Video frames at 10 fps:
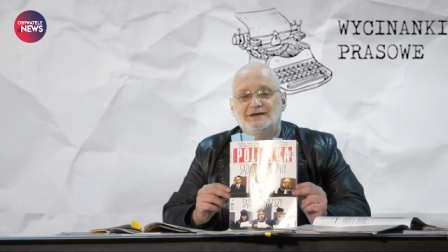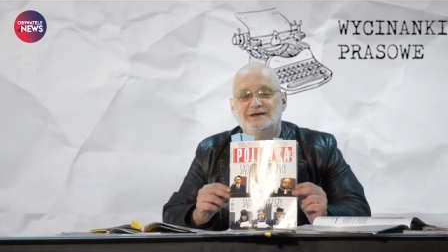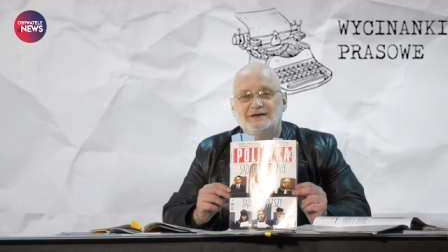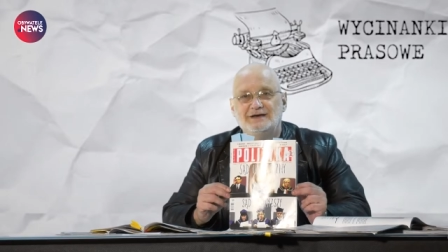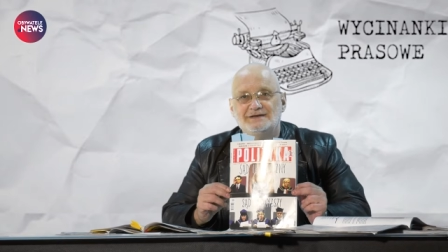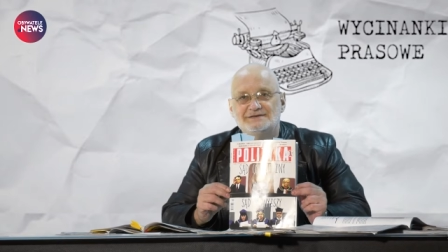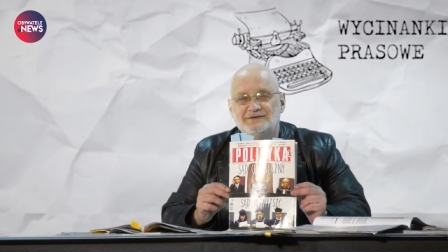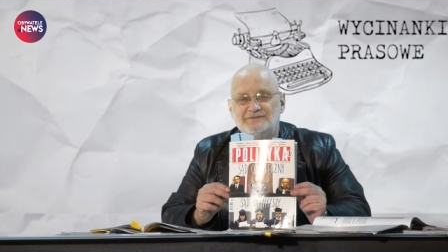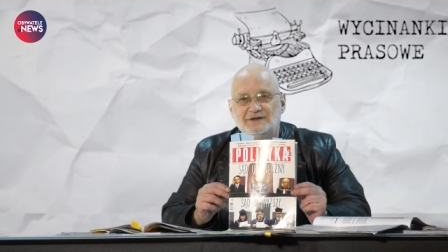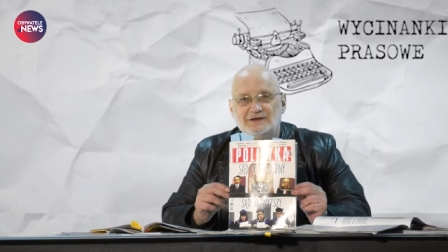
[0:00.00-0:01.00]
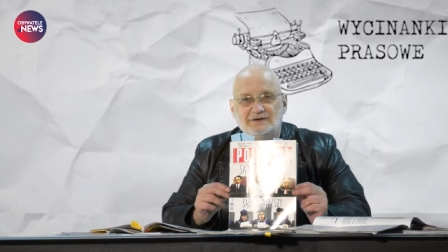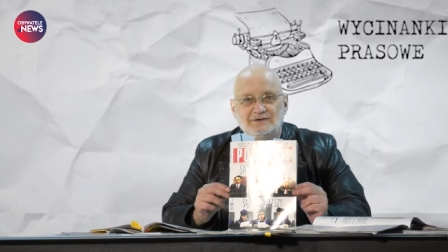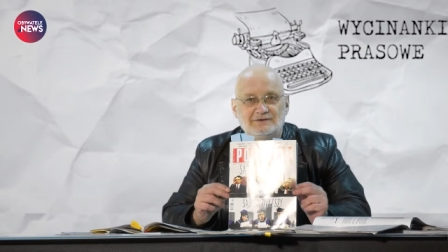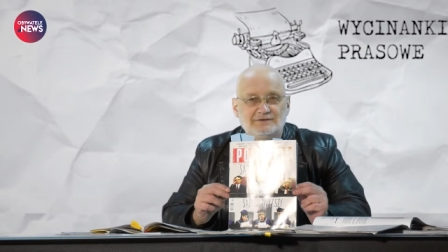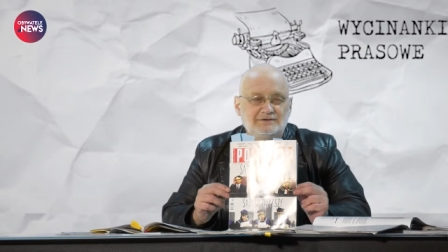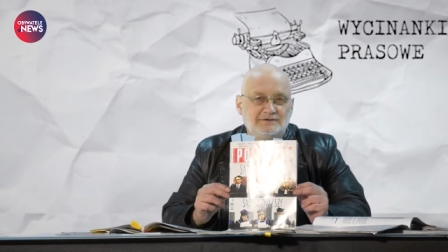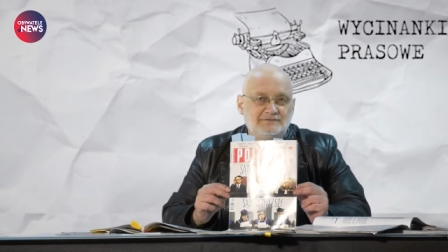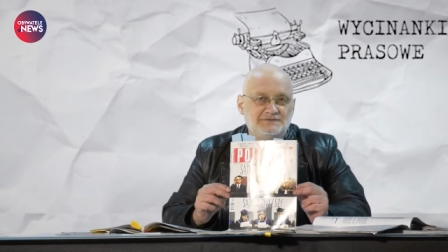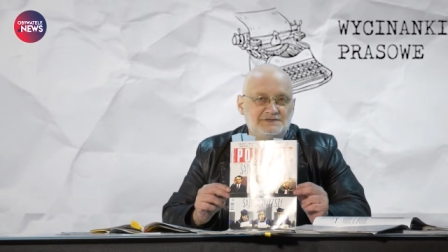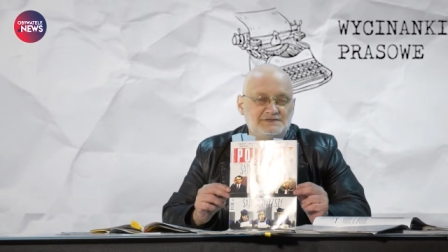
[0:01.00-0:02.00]
E, a za chwilę o
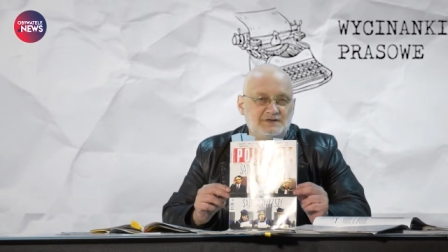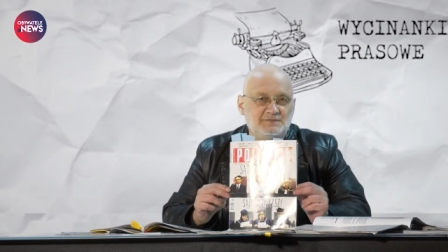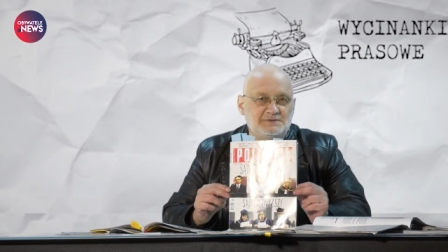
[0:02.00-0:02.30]
wszystkich